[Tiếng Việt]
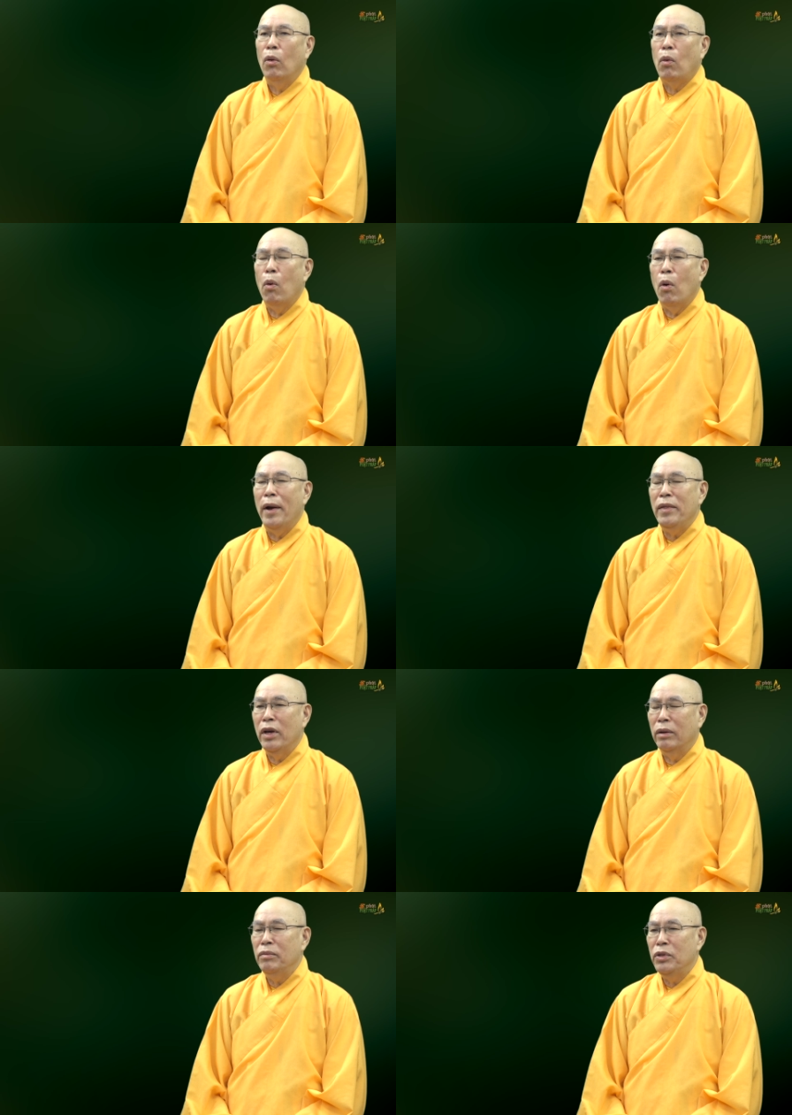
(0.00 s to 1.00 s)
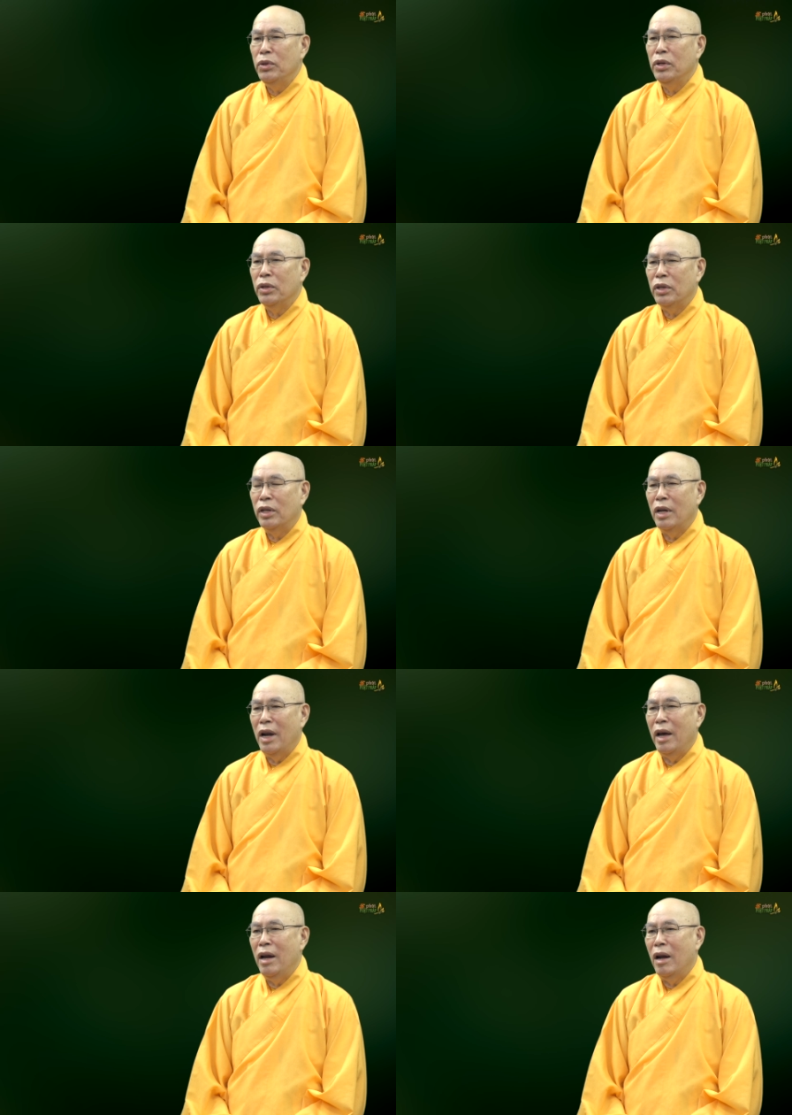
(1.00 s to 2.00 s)
của những chương trình
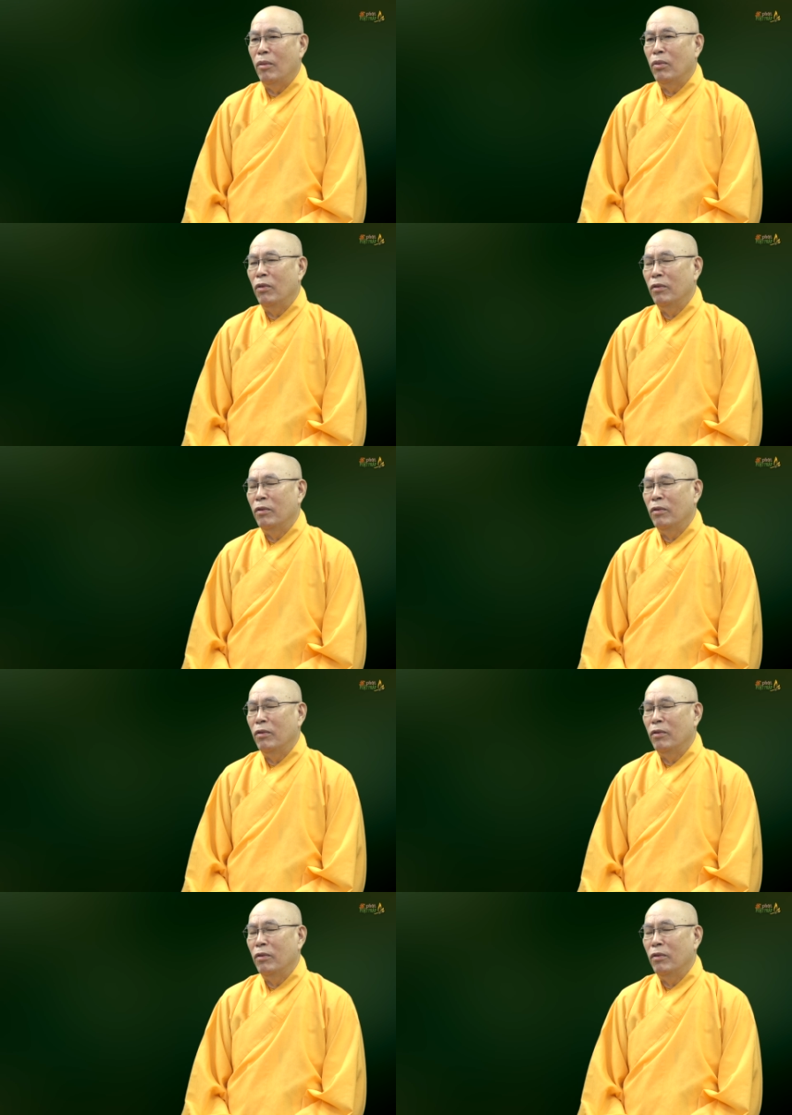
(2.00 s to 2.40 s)
lễ lộc